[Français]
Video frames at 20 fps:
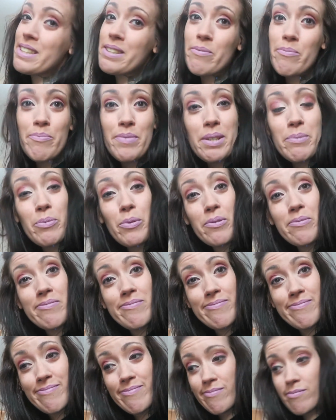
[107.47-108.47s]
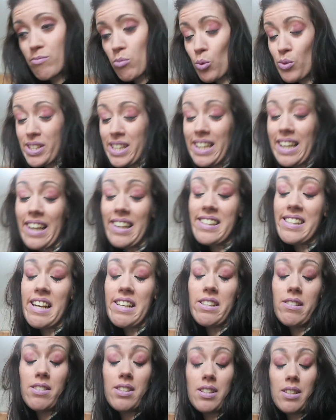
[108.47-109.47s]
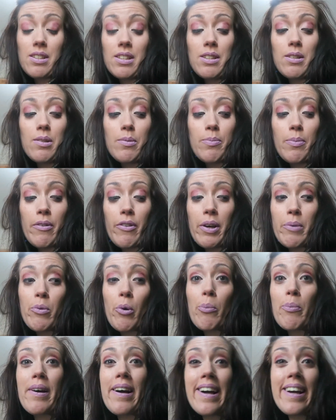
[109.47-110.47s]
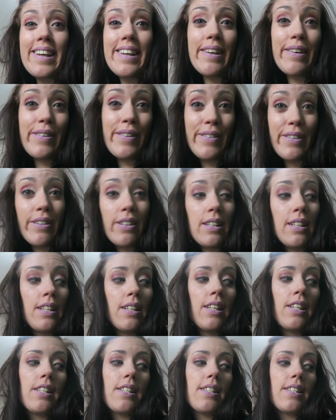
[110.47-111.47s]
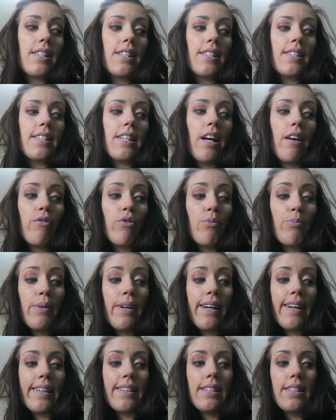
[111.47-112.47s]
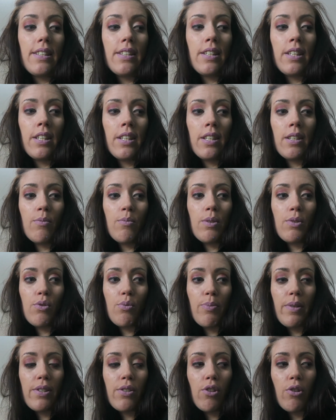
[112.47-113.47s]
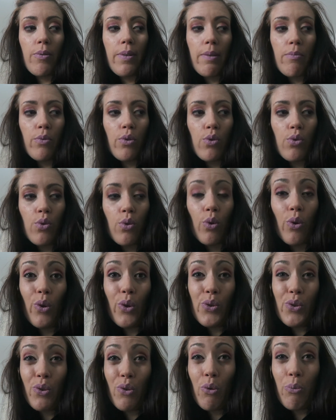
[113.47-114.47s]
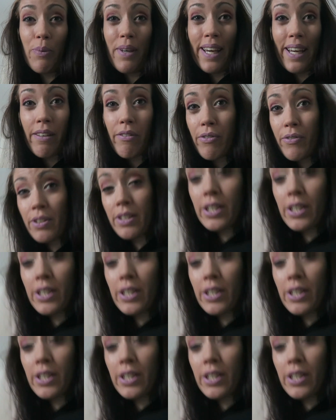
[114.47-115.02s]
Mais bon, bon c'est Créteil, c'est pas vraiment Paris. c'est avant Paris, mais tu passes quand même sur, sur le périph'.